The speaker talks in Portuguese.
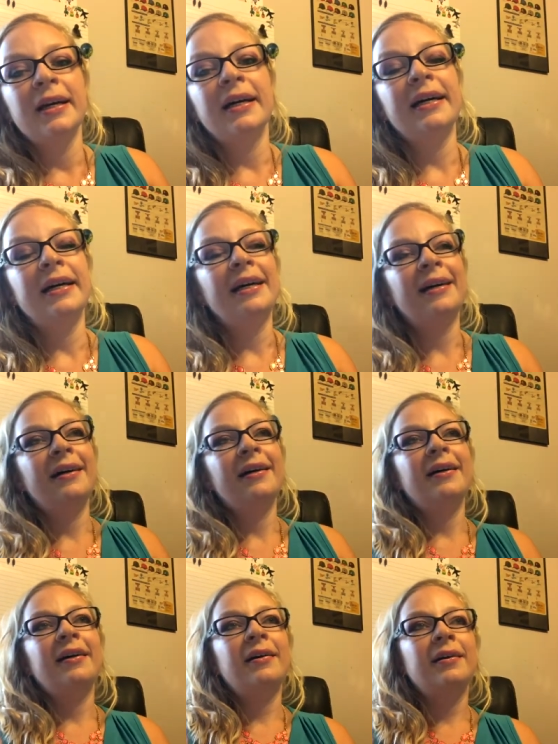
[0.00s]

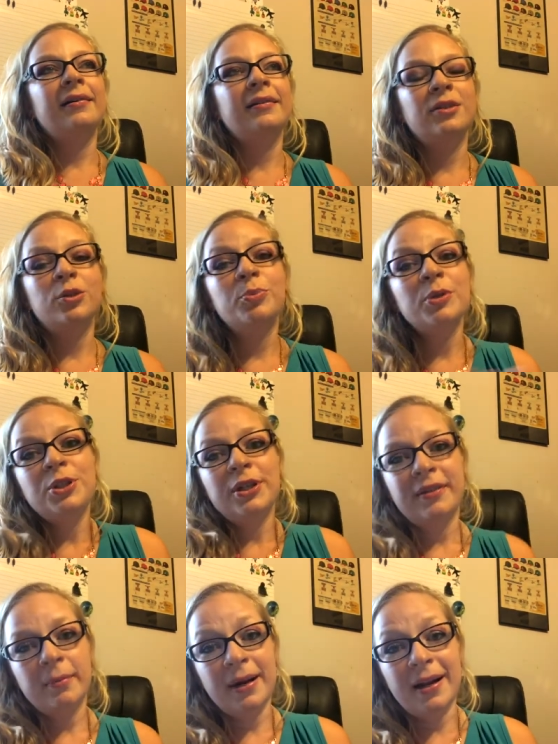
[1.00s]
Uh, não
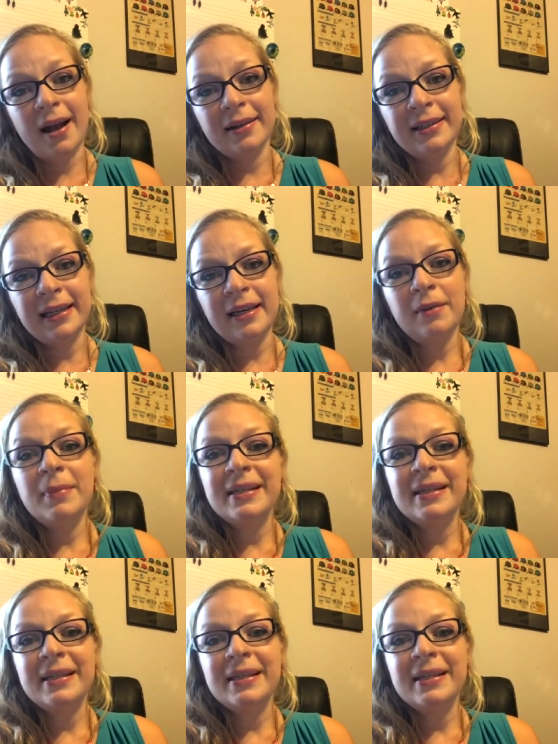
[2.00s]
podia trabalhar aqui,